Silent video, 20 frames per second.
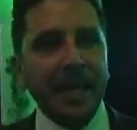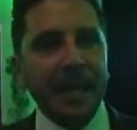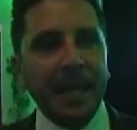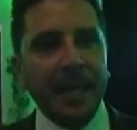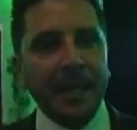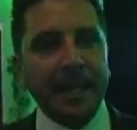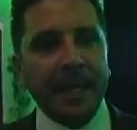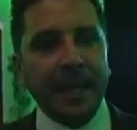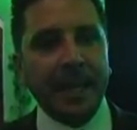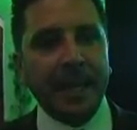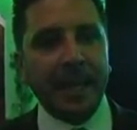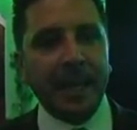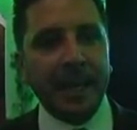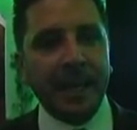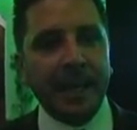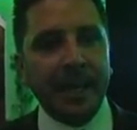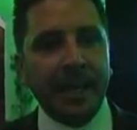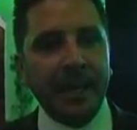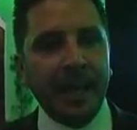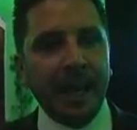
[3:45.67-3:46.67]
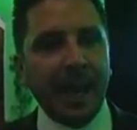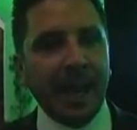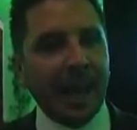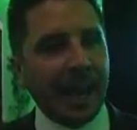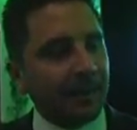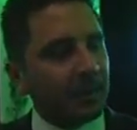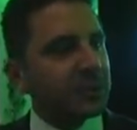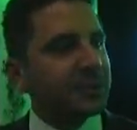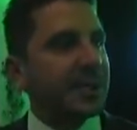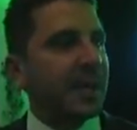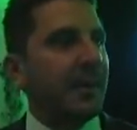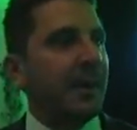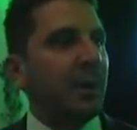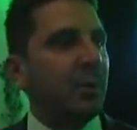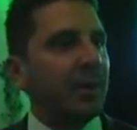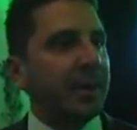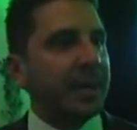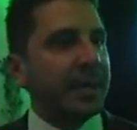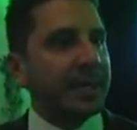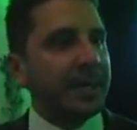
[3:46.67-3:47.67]
en que hagamos
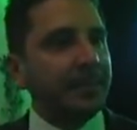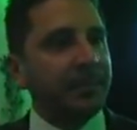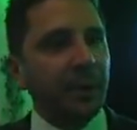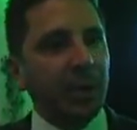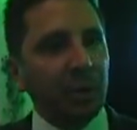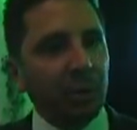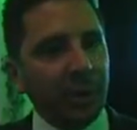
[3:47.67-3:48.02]
trabajo en equipo